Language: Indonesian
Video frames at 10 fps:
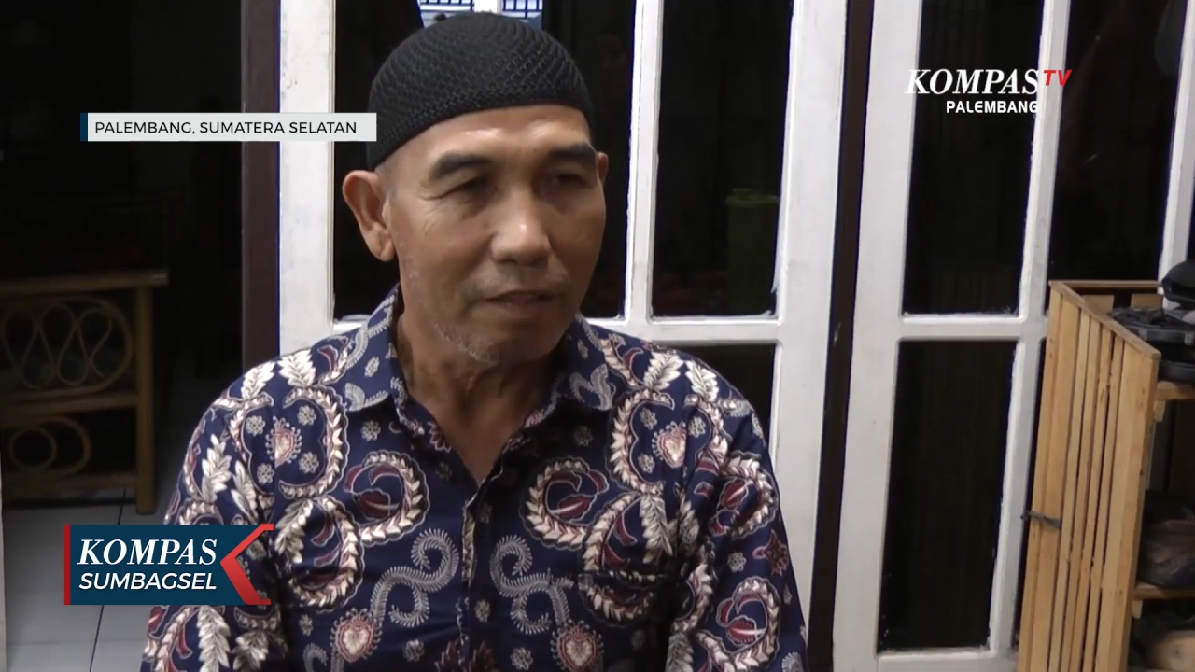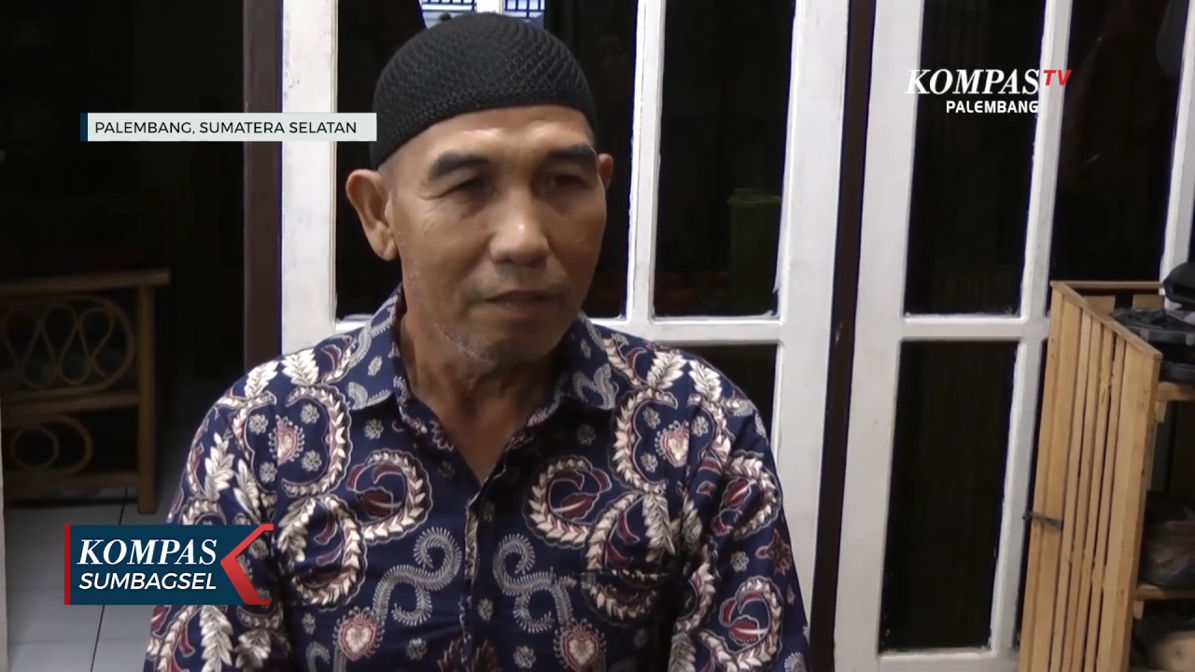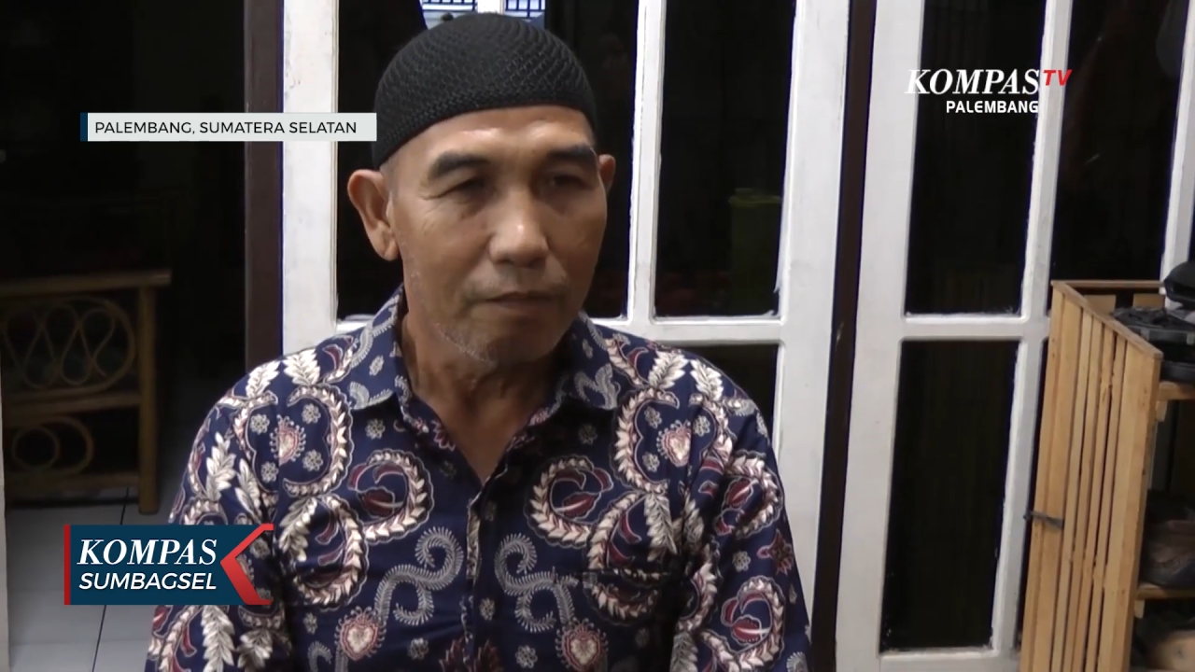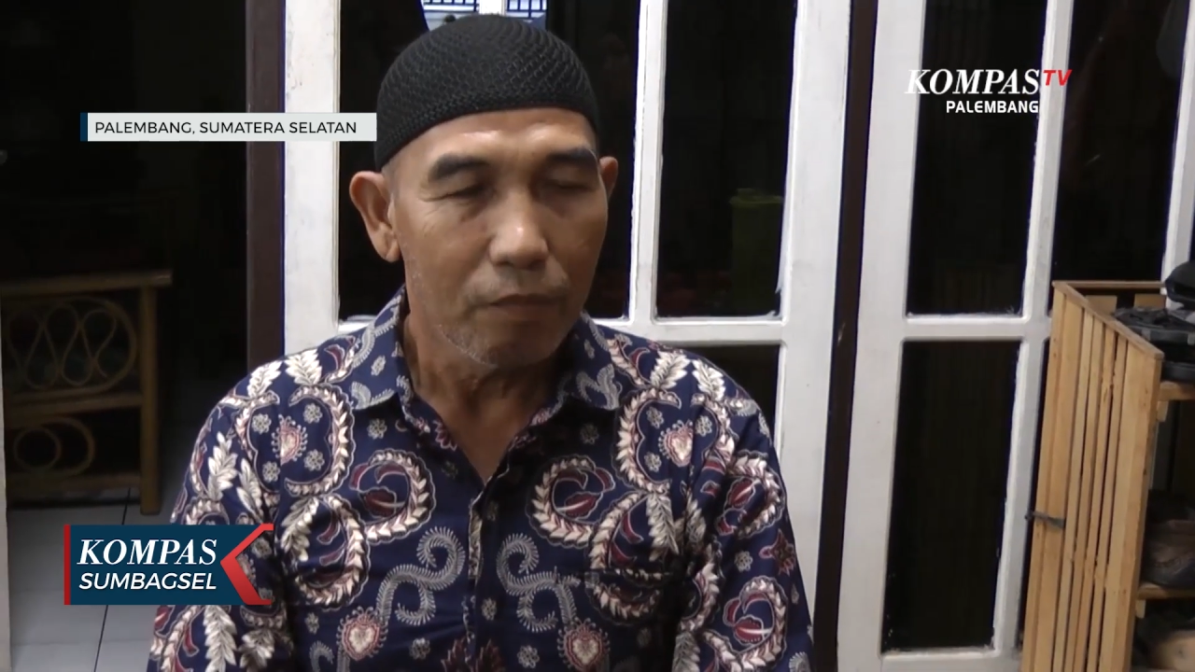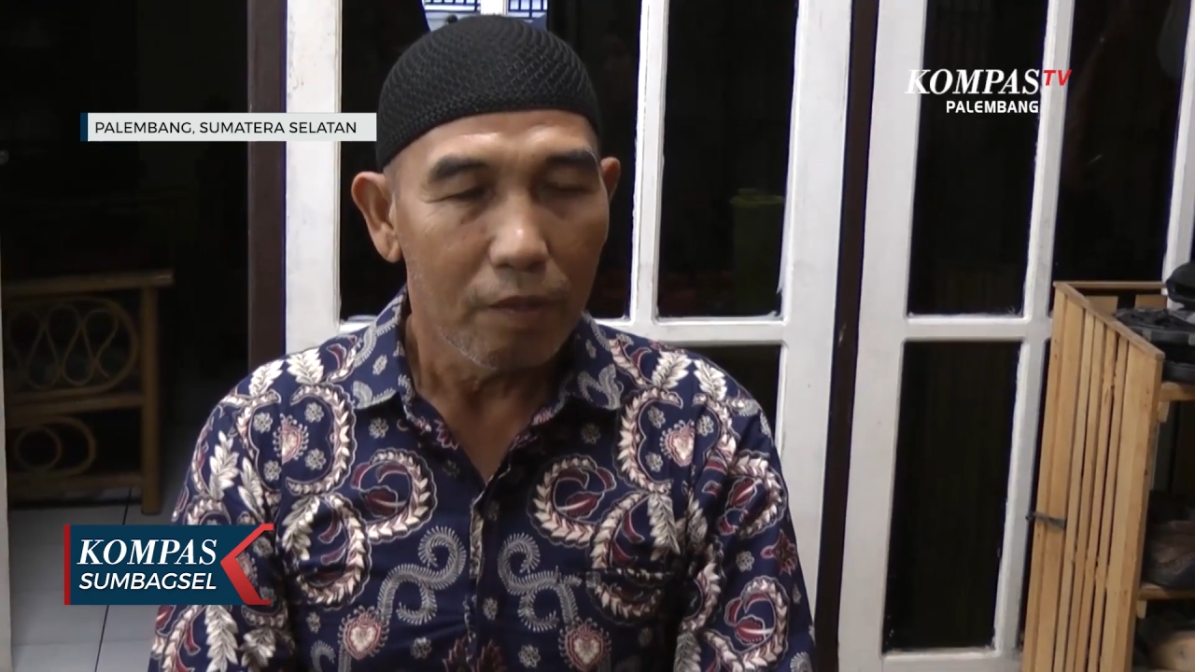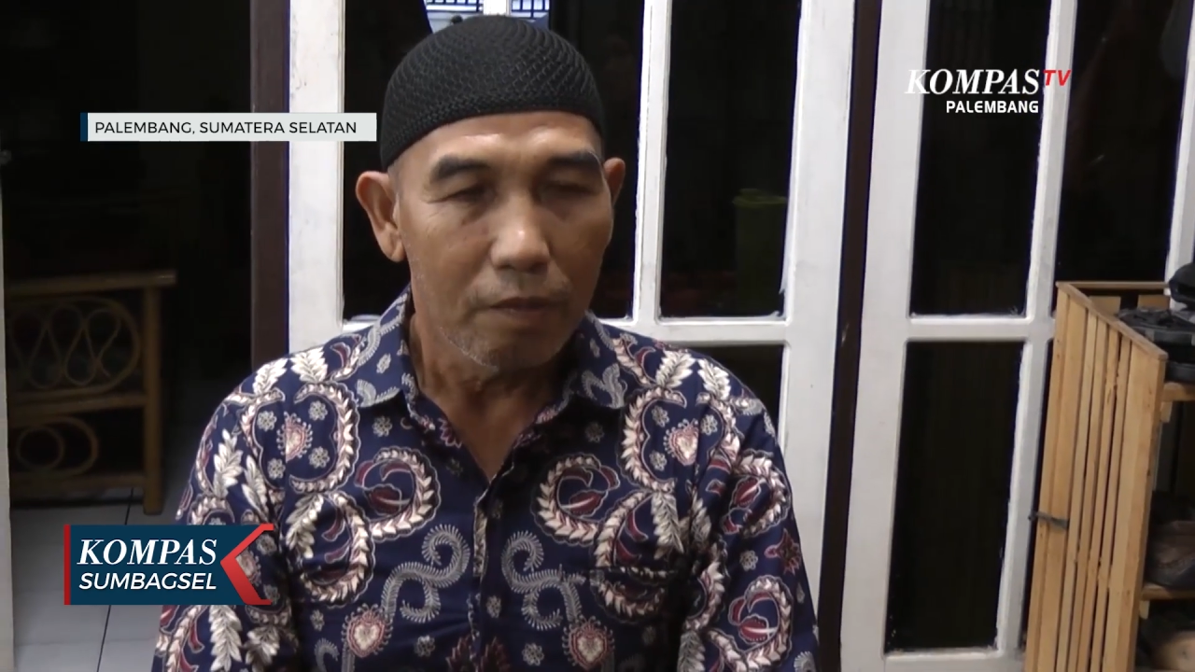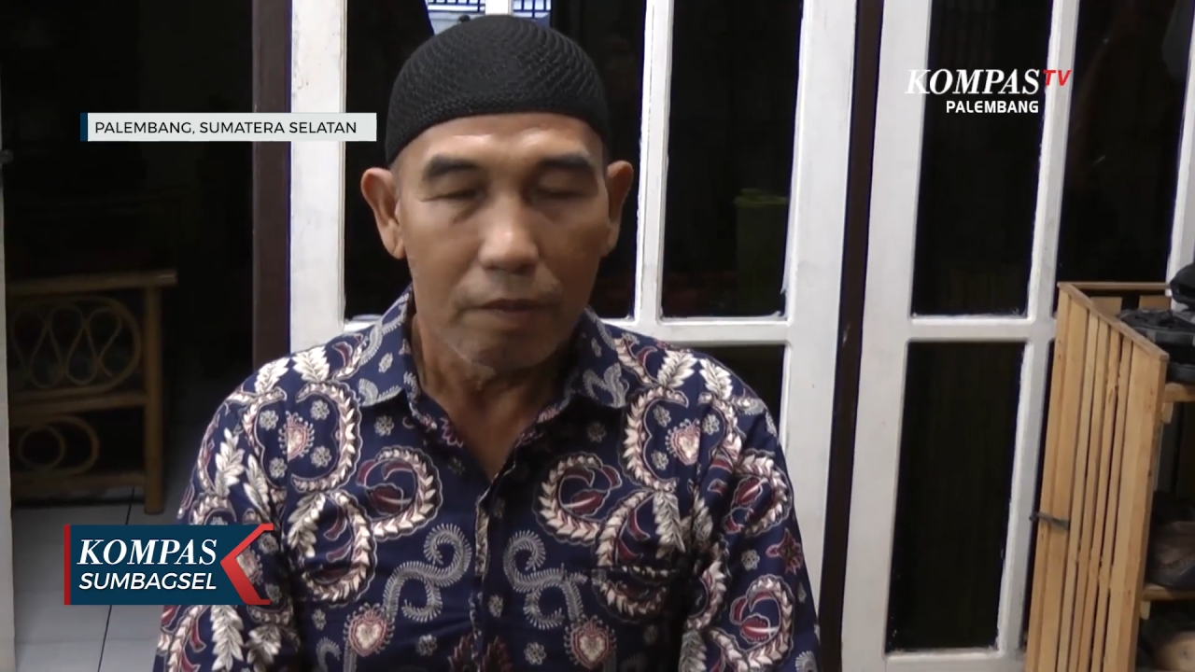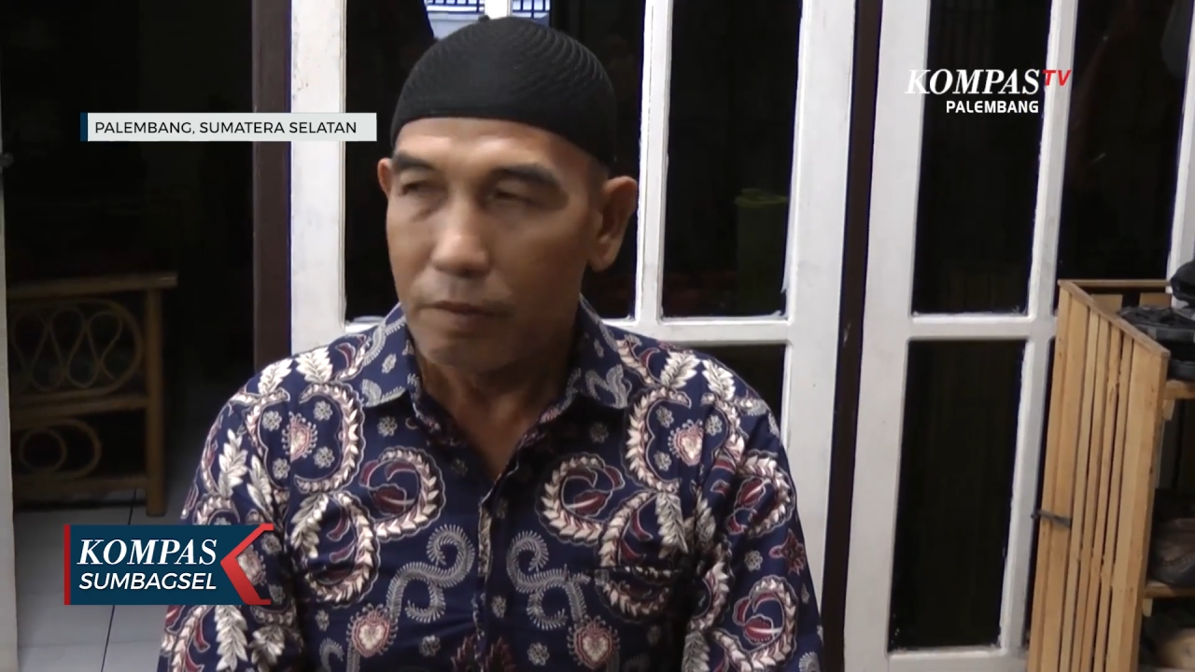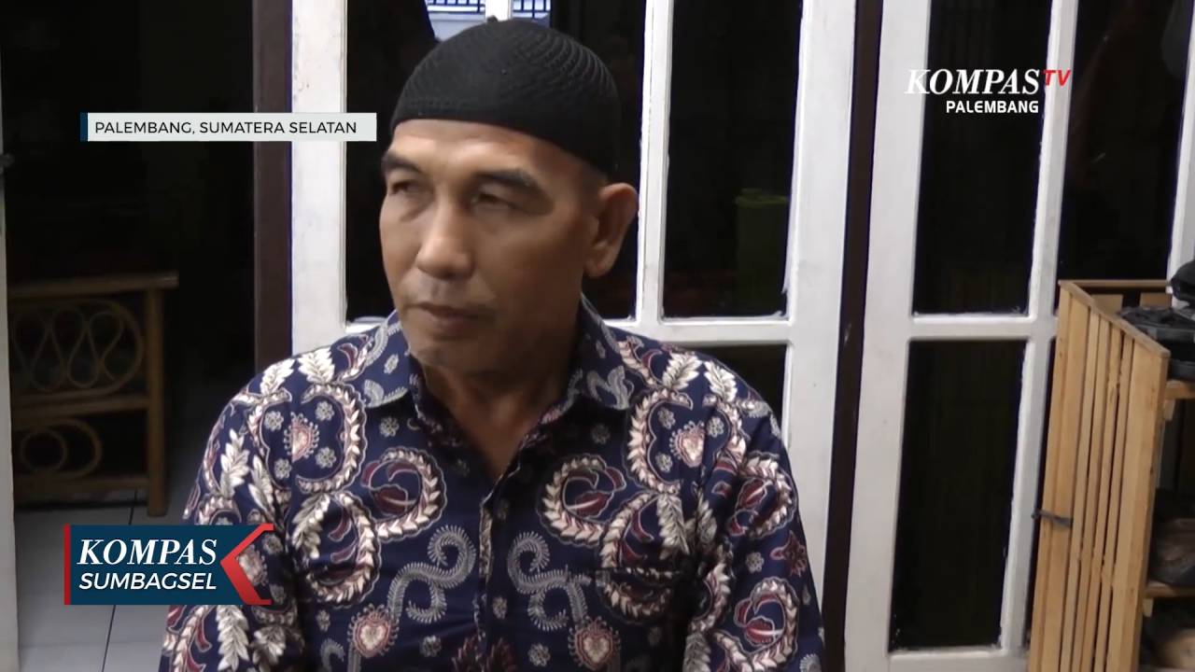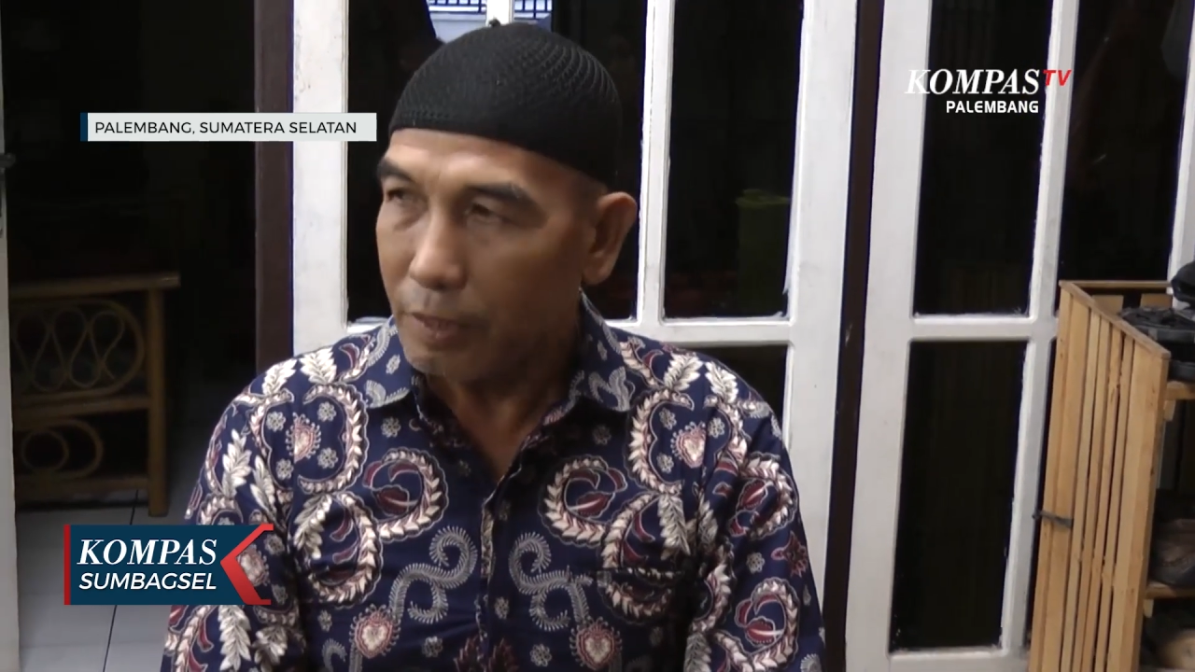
si korban ini